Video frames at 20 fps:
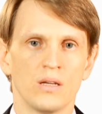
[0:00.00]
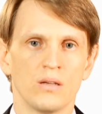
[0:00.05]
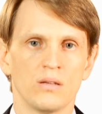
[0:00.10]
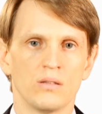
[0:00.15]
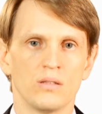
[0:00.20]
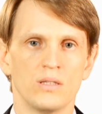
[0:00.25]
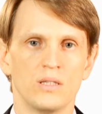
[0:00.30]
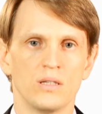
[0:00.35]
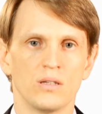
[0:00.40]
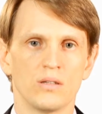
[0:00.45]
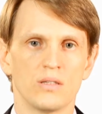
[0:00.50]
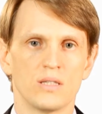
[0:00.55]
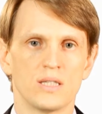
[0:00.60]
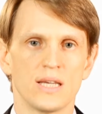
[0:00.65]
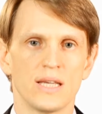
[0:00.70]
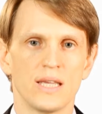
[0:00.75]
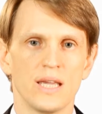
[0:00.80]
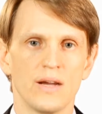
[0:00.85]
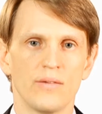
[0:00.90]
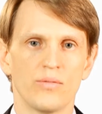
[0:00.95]
сделать
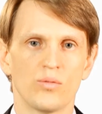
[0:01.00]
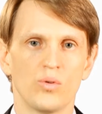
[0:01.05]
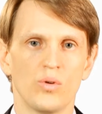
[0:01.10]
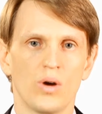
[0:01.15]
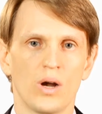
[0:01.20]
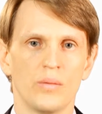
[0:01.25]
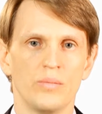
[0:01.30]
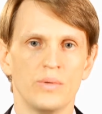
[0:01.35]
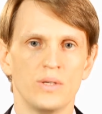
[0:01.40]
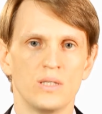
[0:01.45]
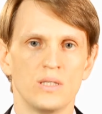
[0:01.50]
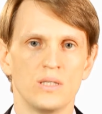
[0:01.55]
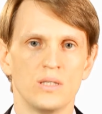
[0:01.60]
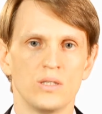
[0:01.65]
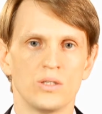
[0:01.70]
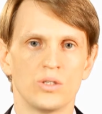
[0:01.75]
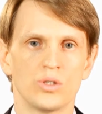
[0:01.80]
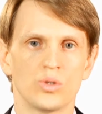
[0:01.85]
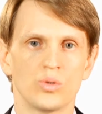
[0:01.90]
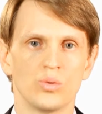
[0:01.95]
заявку,
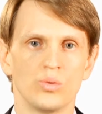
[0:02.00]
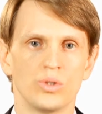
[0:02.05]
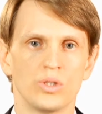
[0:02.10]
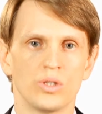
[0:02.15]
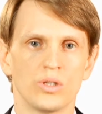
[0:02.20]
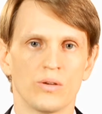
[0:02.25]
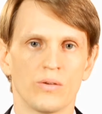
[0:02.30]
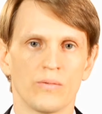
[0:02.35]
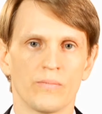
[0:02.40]
объяснить суть